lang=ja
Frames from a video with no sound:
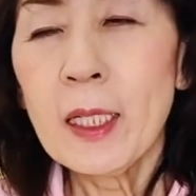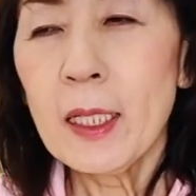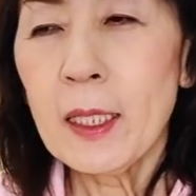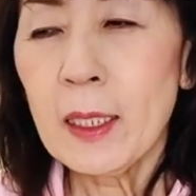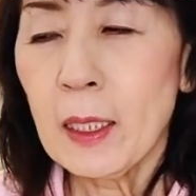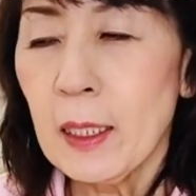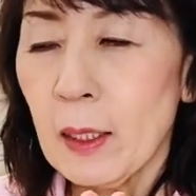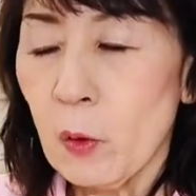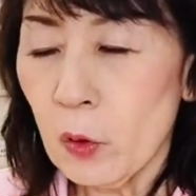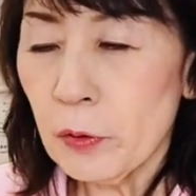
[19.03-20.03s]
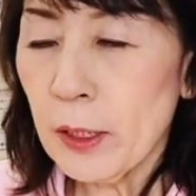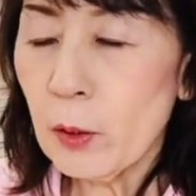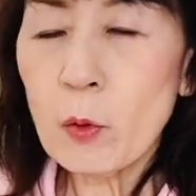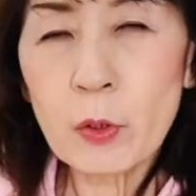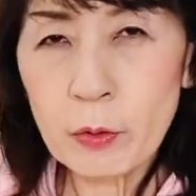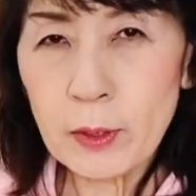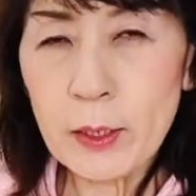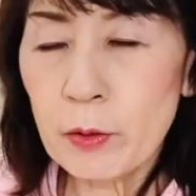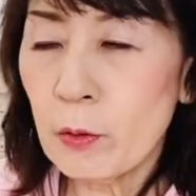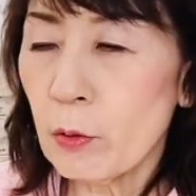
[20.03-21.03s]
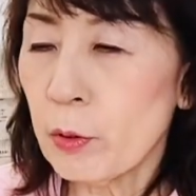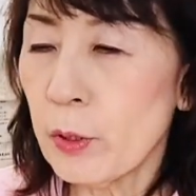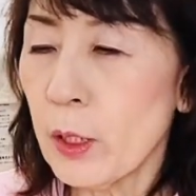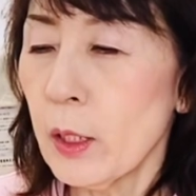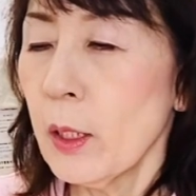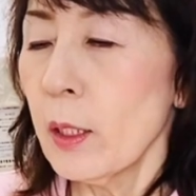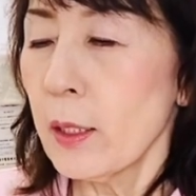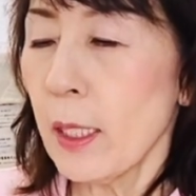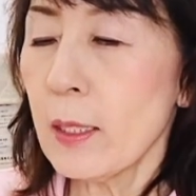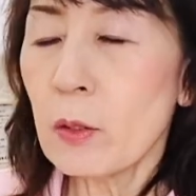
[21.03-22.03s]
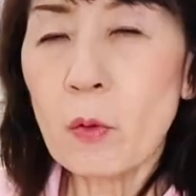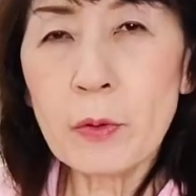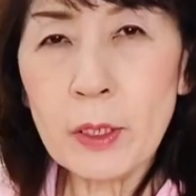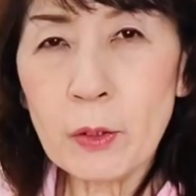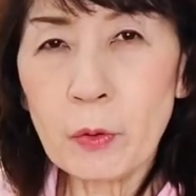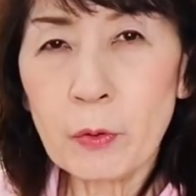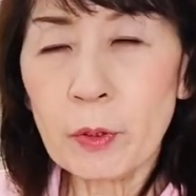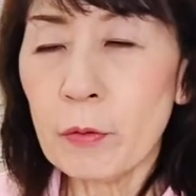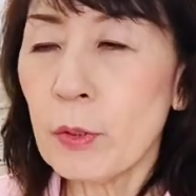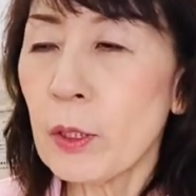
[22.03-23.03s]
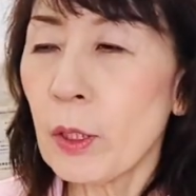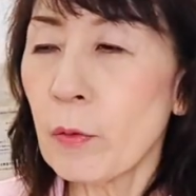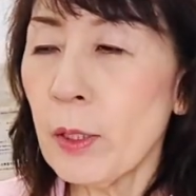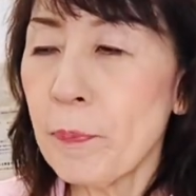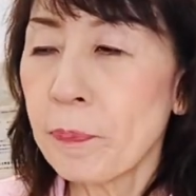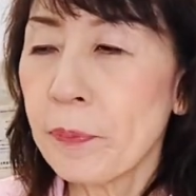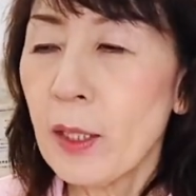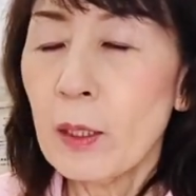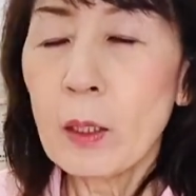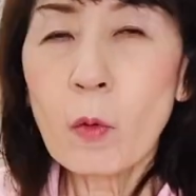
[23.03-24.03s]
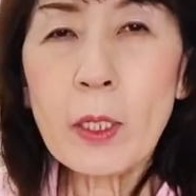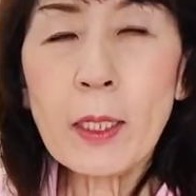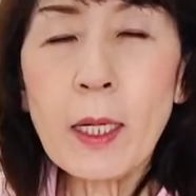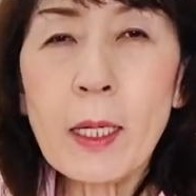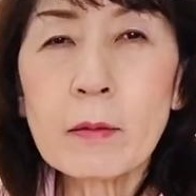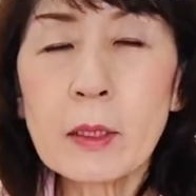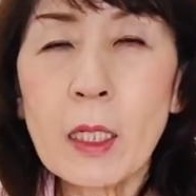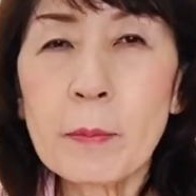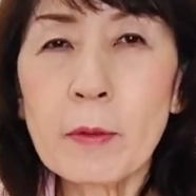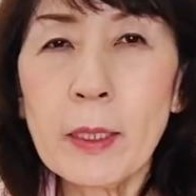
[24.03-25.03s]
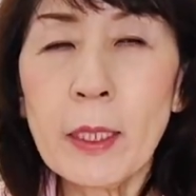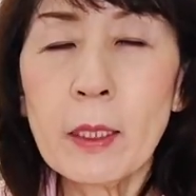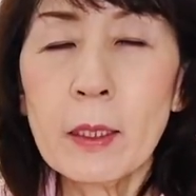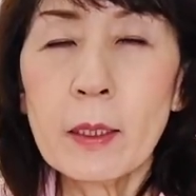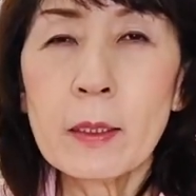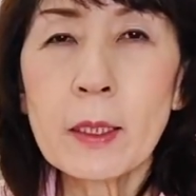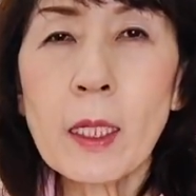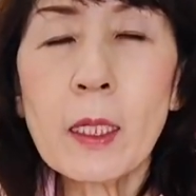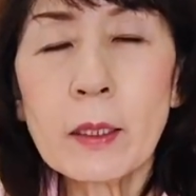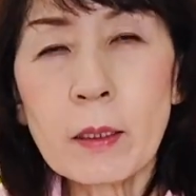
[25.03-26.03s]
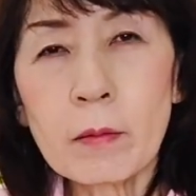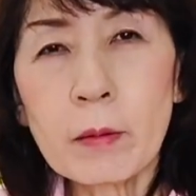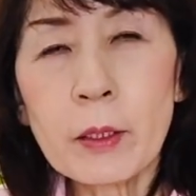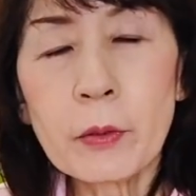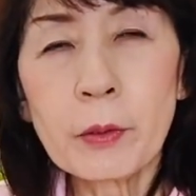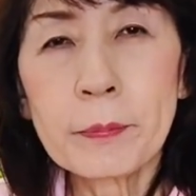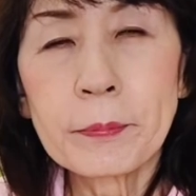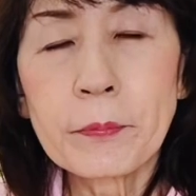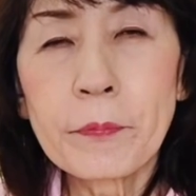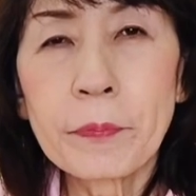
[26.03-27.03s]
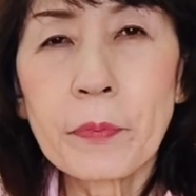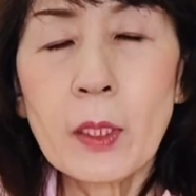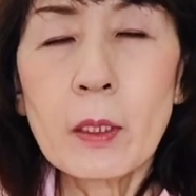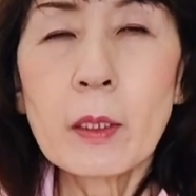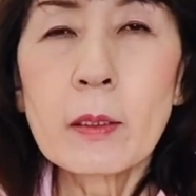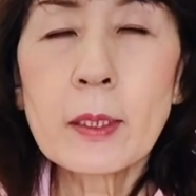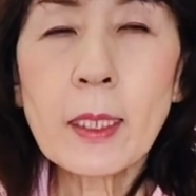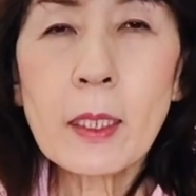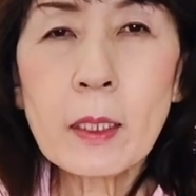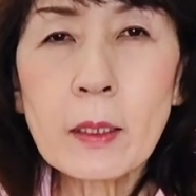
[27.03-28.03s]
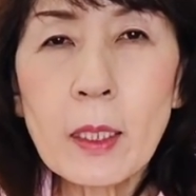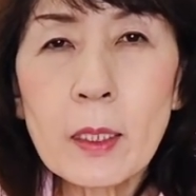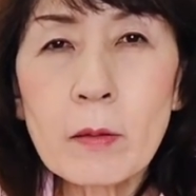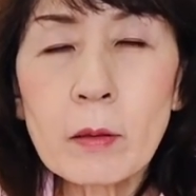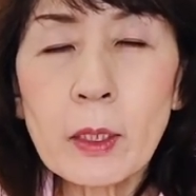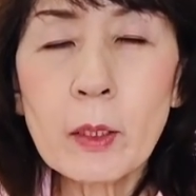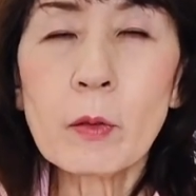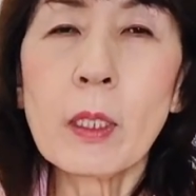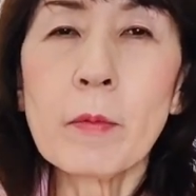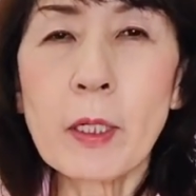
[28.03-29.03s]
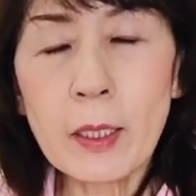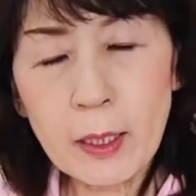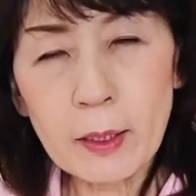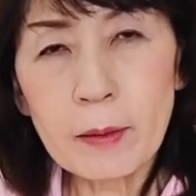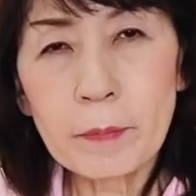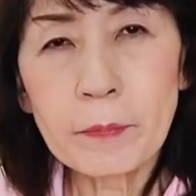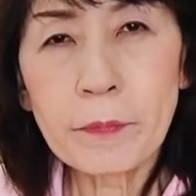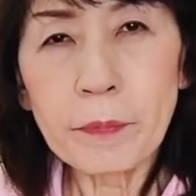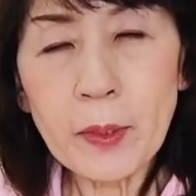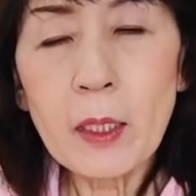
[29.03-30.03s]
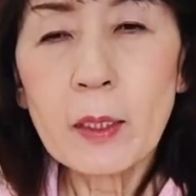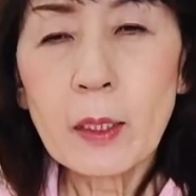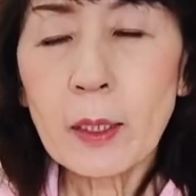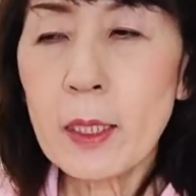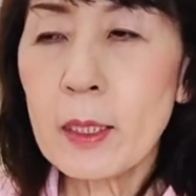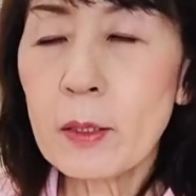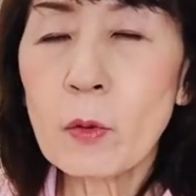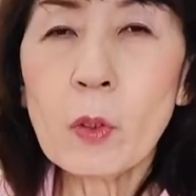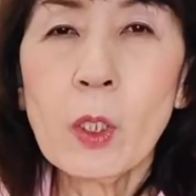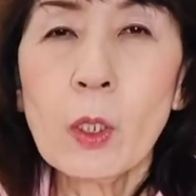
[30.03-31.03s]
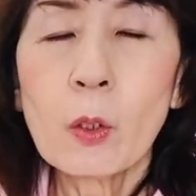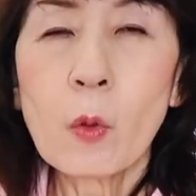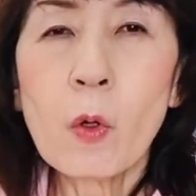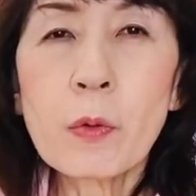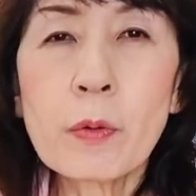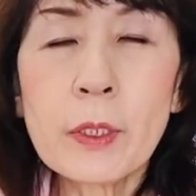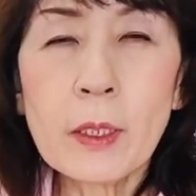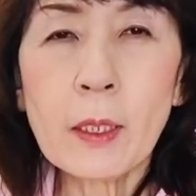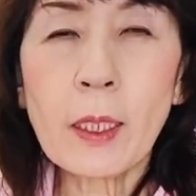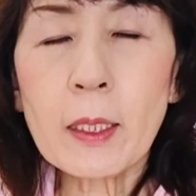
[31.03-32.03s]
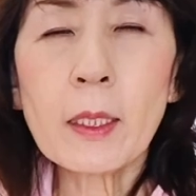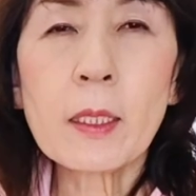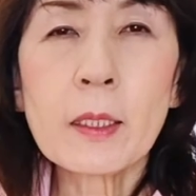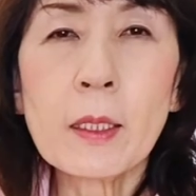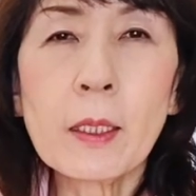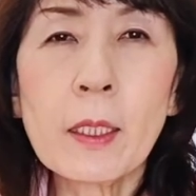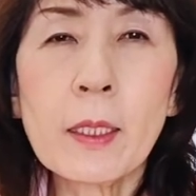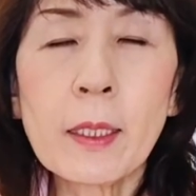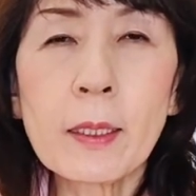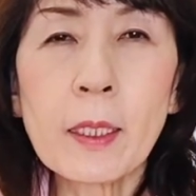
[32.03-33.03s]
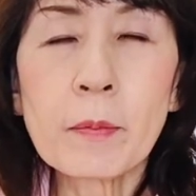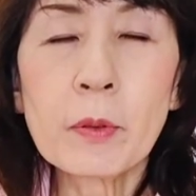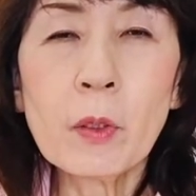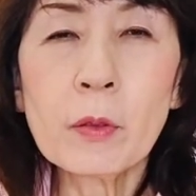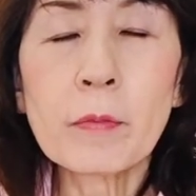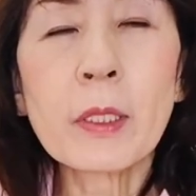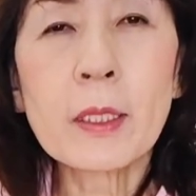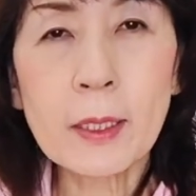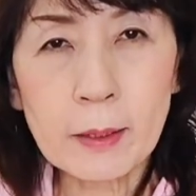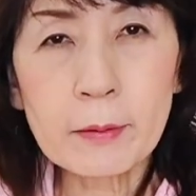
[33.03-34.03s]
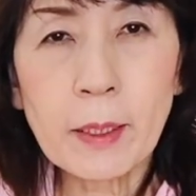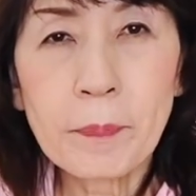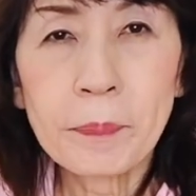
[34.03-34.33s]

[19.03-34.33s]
このね今日ご紹介するお薬三相忍湯っていうんですけどね、これが合うタイプはね、疲れてるんですよ。疲れているけど眠れないね、決してその興奮してカリカリして寝れないタイプの不眠じゃなくて、